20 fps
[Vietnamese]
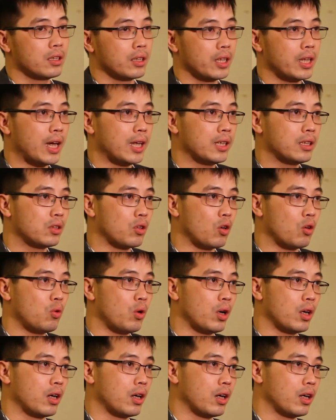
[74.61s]
Nghệ An thì có
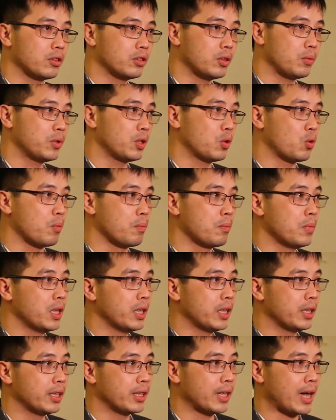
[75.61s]
khoảng à, sấp xỉ khoảng
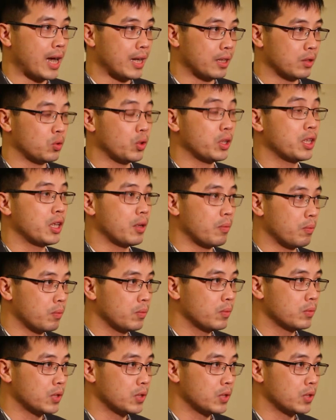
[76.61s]
10 ngàn doanh nghiệp